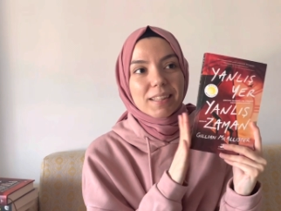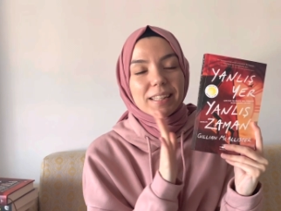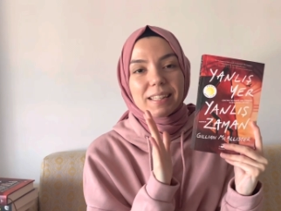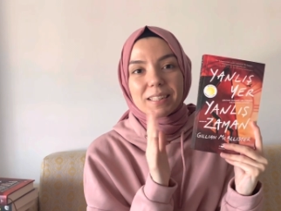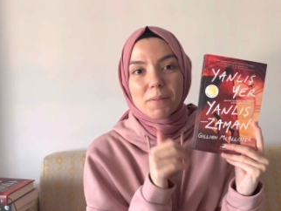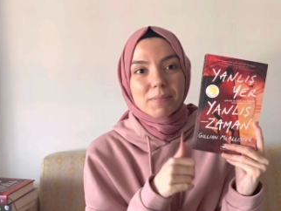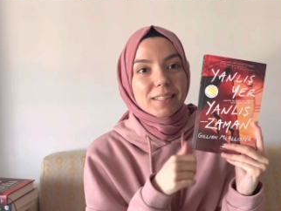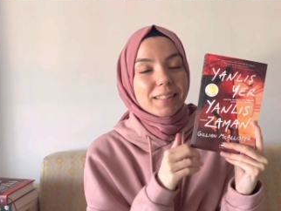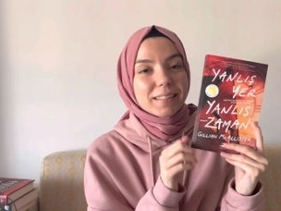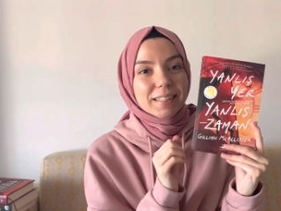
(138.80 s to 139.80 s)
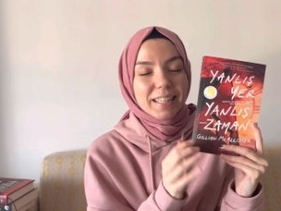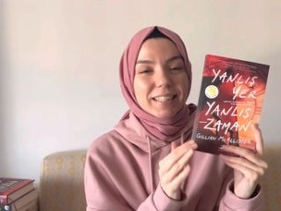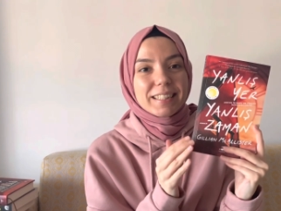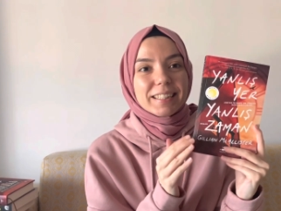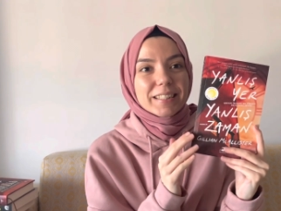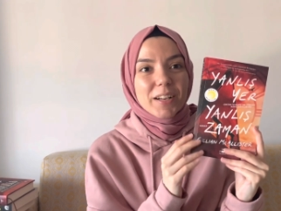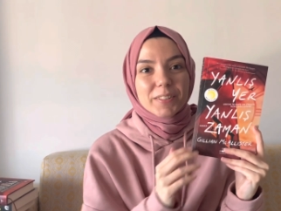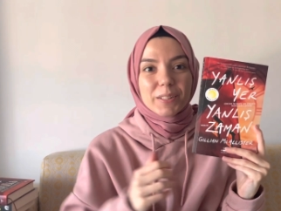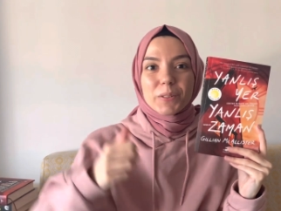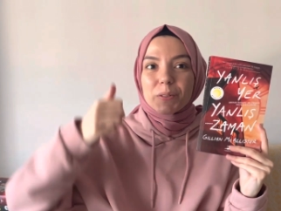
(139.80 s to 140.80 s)
kitaptı. Kesinlikle
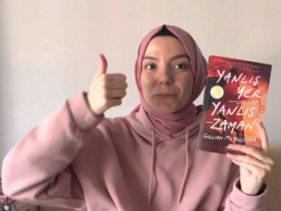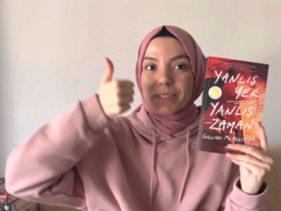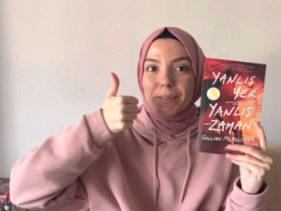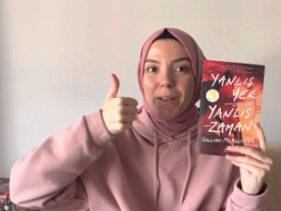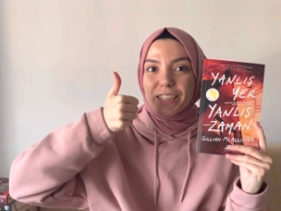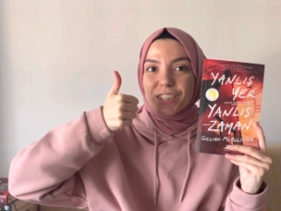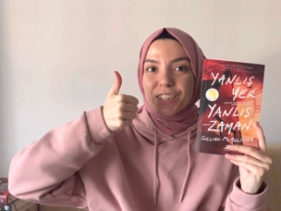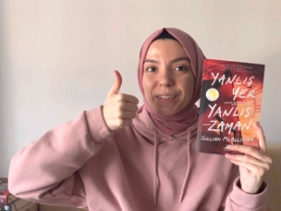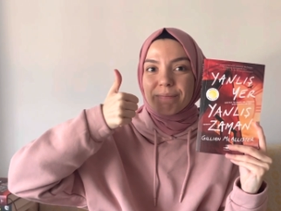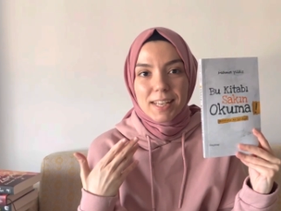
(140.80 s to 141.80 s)
tavsiye ediyorum. Smash.